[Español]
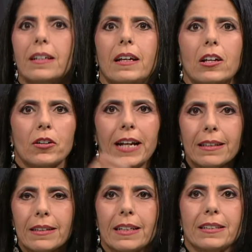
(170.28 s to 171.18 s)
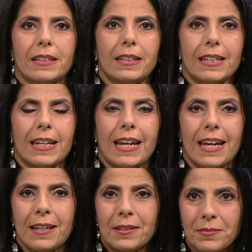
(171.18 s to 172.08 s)
los grandes,
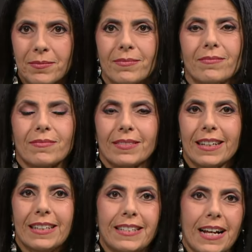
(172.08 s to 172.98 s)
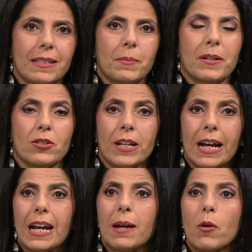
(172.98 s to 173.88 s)
este, quizás
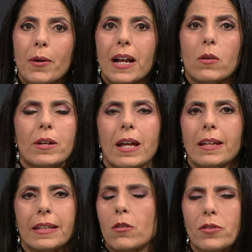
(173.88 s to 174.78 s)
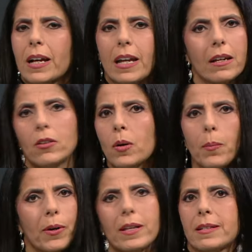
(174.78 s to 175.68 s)
personajes que mueven alguna de estas cosas que no
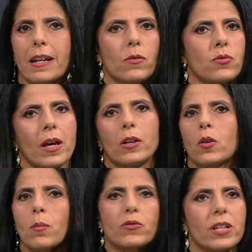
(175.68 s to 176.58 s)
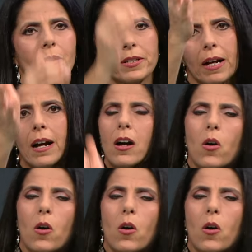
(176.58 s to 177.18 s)
puede ser que un ciudadano común se le vaya